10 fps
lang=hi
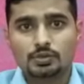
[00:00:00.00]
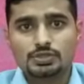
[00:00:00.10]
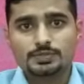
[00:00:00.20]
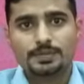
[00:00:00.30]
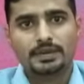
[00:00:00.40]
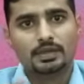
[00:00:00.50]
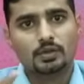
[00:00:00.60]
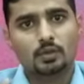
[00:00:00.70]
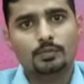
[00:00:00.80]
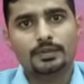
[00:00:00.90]
उस पे
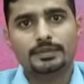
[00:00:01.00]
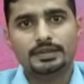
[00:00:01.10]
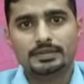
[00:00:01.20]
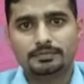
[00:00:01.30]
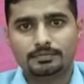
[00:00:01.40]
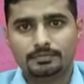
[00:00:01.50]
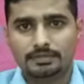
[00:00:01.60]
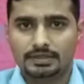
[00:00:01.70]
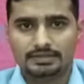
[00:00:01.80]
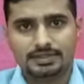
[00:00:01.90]
को पेमेंट
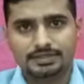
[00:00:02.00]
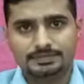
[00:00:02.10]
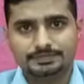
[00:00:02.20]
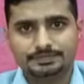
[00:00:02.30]
लगता है